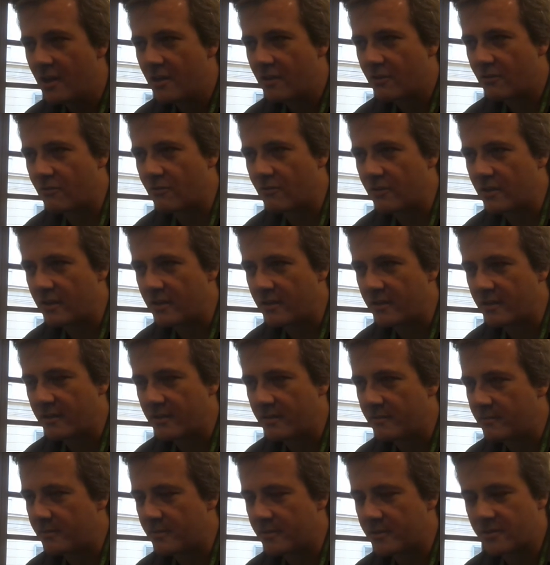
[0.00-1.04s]
co
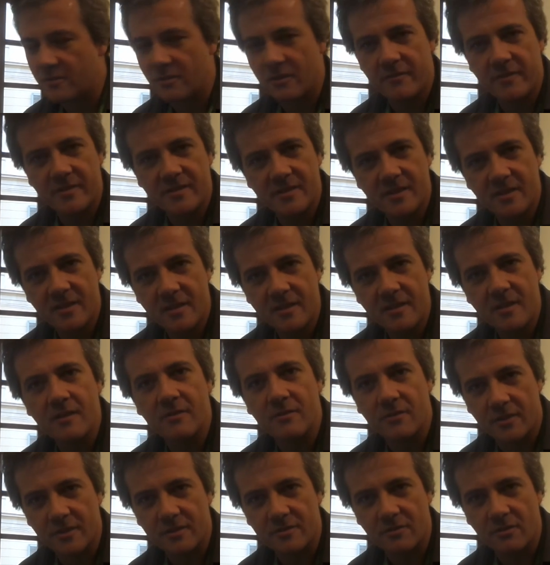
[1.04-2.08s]
le persone vestite di
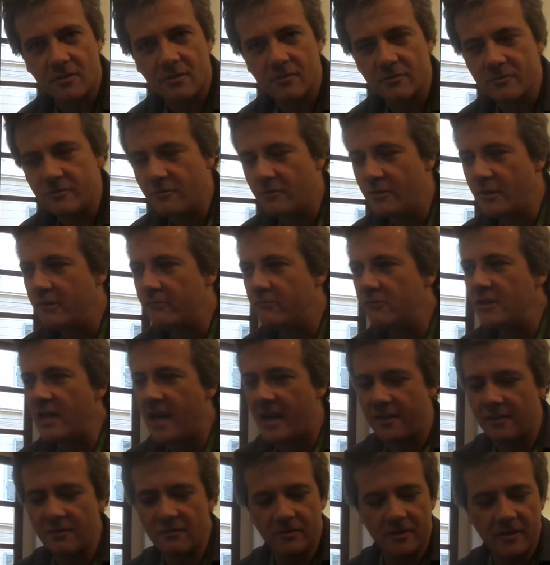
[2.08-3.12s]
nero che sono gli
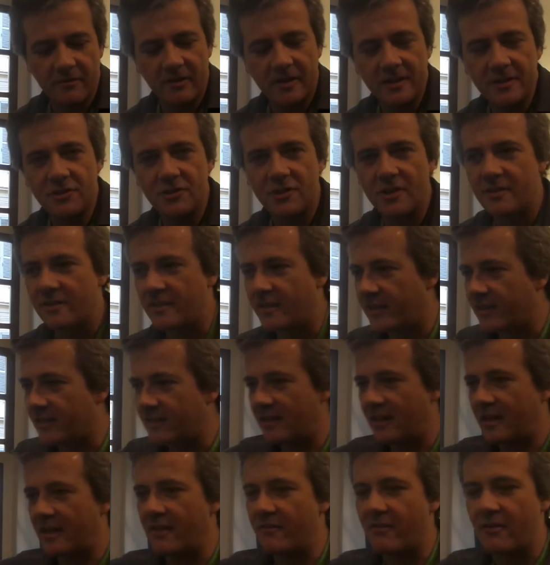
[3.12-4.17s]
hollywoodiani con le valigette che
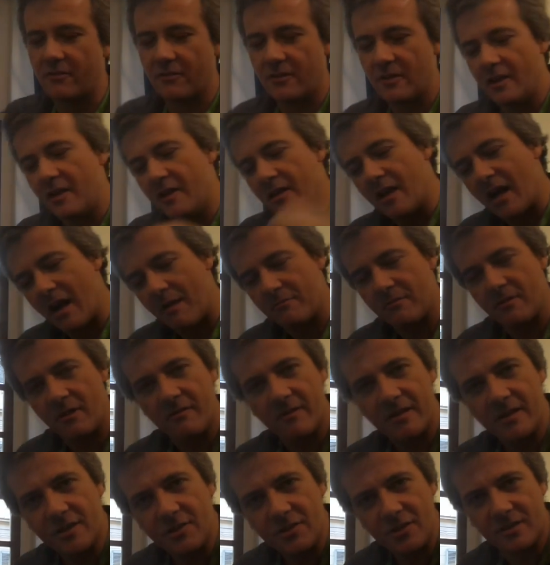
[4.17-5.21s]
ti arrivano, aprono la
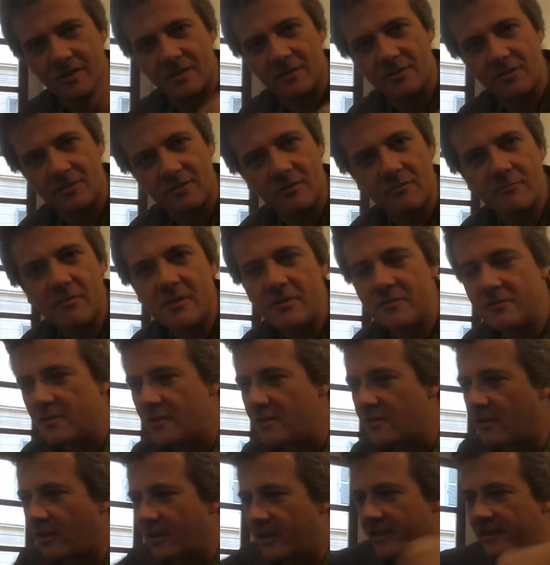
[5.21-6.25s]
valigetta, ci sono milioni
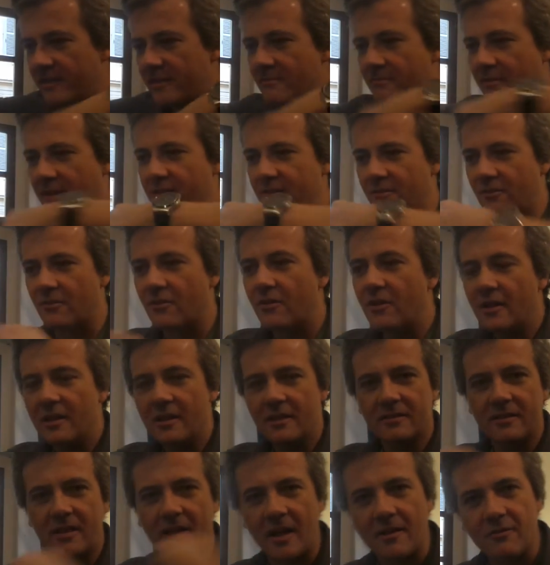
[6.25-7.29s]
di dollari, ti prendono
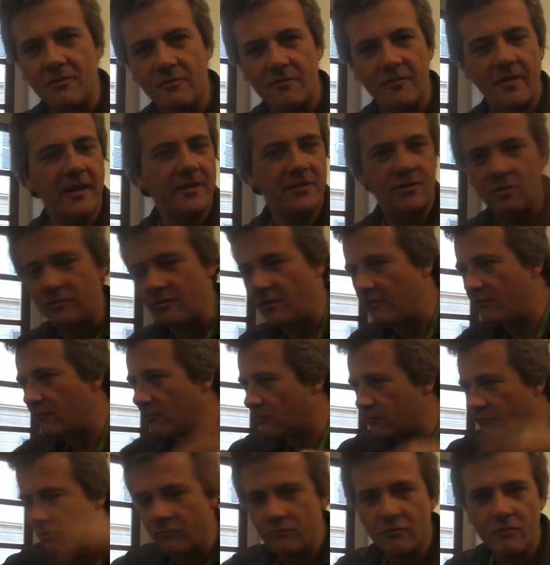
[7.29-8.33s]
dalla Norvegia o,
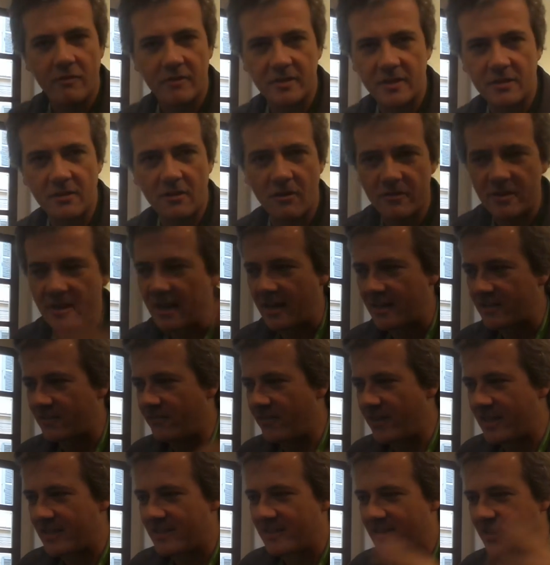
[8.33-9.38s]
dov dovunque ti trovi, dalla
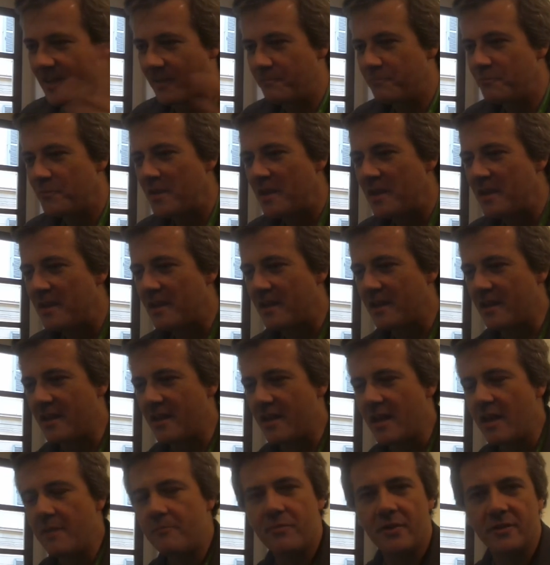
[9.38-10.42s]
Svezia
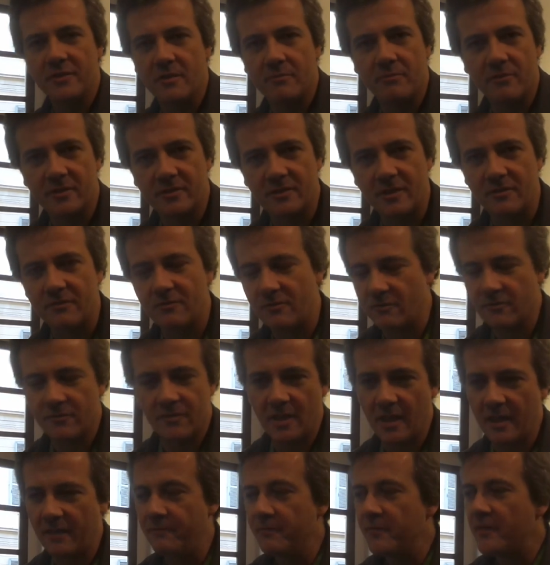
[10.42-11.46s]
e, e poi ti portano
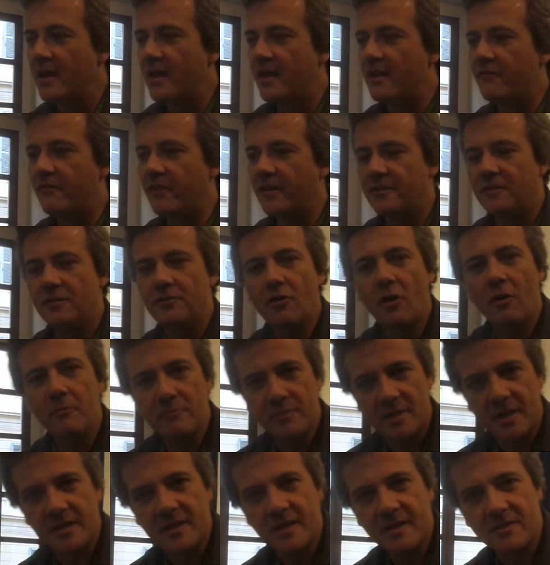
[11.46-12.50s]
via. Infatti
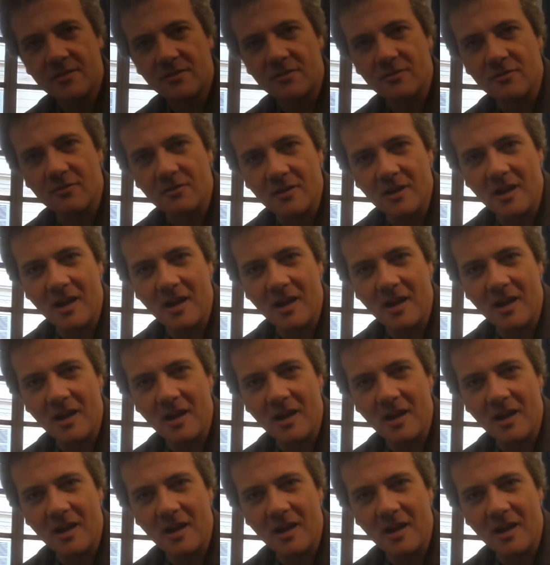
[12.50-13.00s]
Tommy adesso